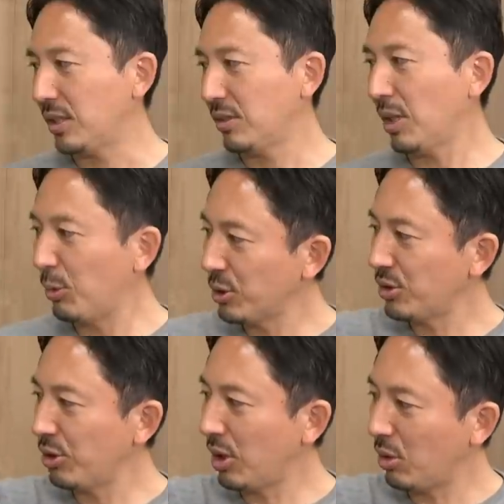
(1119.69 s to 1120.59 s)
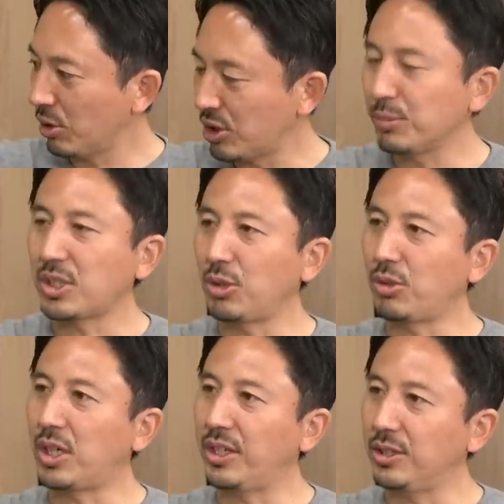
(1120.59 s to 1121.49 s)
はい、あもうそれはオシムさんのお
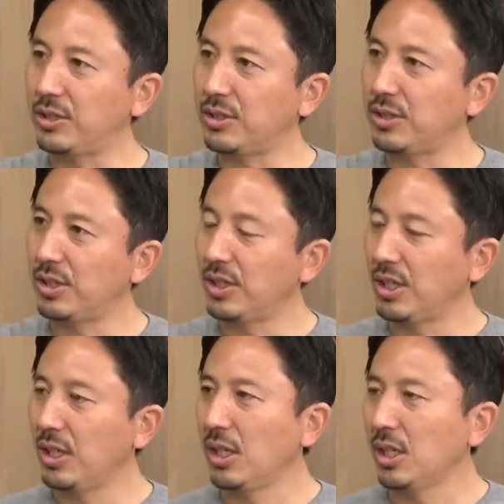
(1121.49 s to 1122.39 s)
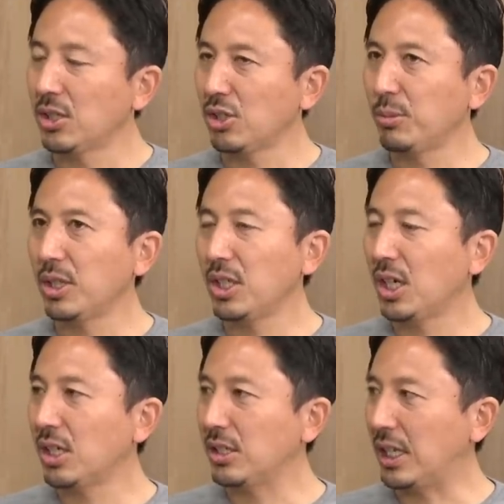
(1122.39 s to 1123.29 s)
かげですそれまで
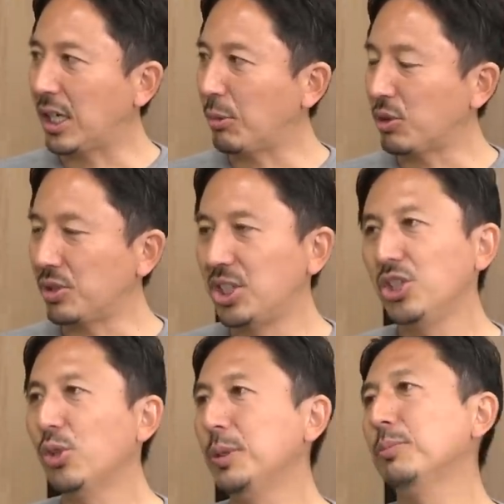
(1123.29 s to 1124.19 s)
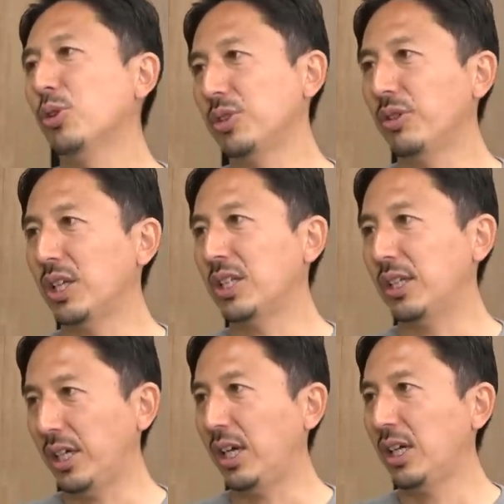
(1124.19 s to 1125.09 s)
はなんか僕器用貧乏って言われた
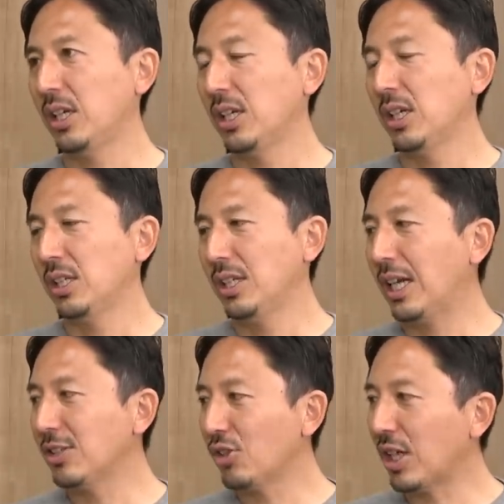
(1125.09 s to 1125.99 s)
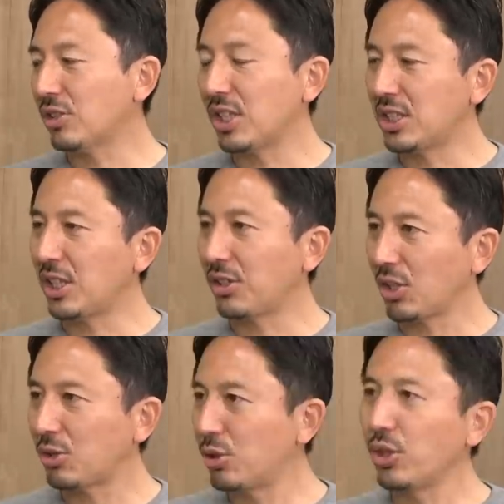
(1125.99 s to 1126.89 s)
んで、はい、なんとなくできてる
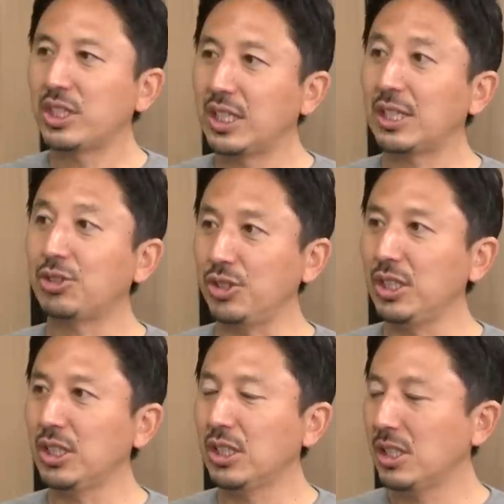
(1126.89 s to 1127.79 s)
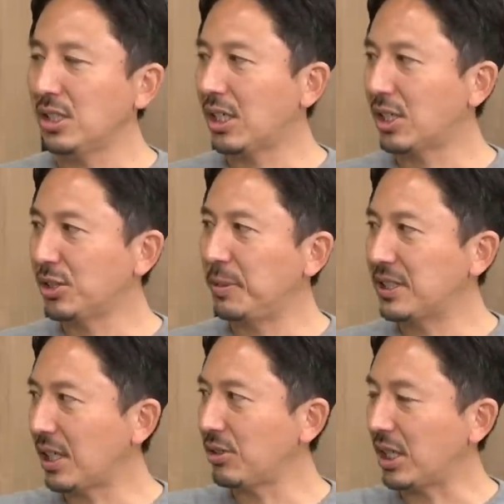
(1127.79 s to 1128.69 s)
けどクオリティが低い、うん、だから
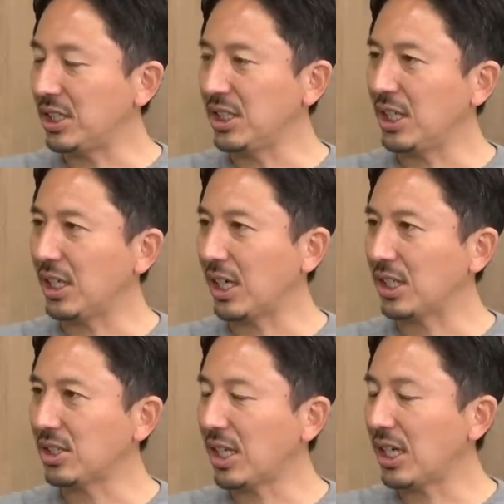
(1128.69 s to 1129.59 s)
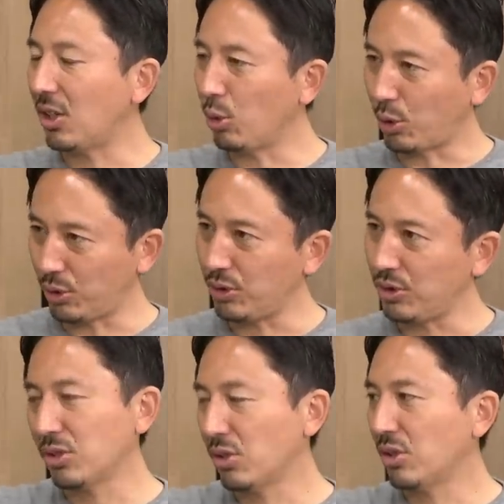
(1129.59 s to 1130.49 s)
スペシャルな人間からしたら劣る
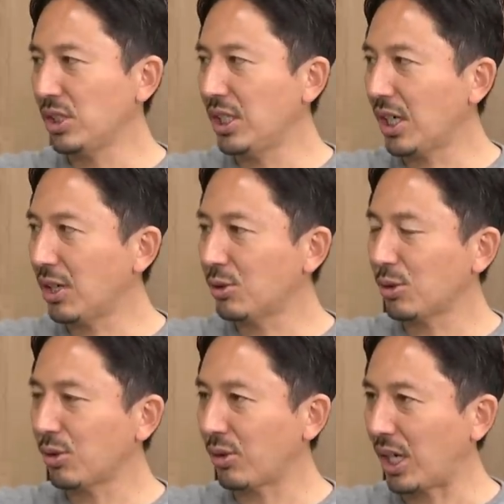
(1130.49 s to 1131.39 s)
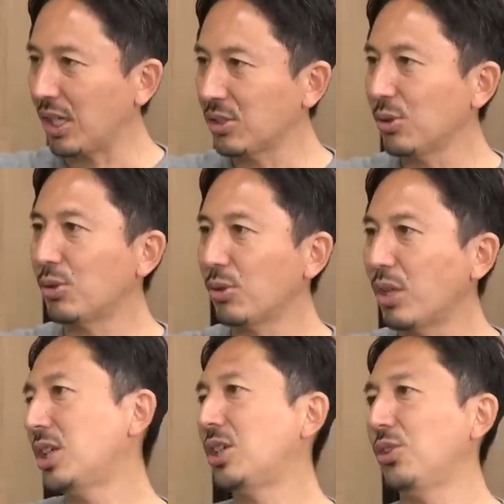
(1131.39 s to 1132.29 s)
その嫌がることとかそういうこと
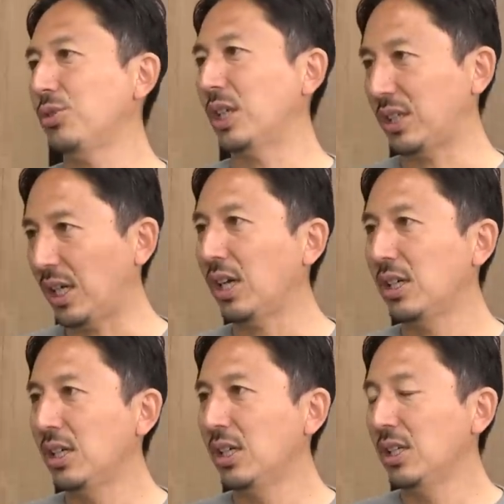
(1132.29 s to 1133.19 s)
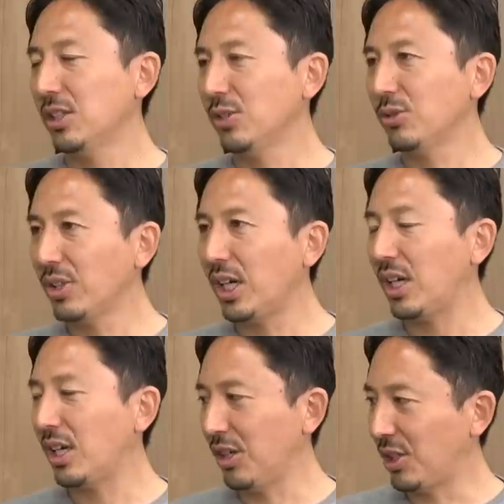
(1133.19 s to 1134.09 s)
はできるようになった、うんっていうの
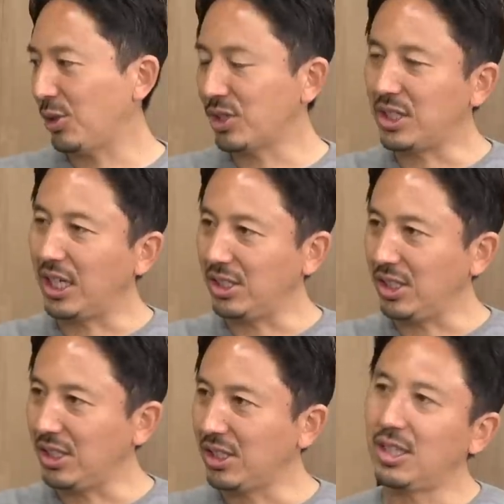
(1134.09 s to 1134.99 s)
である程度試合に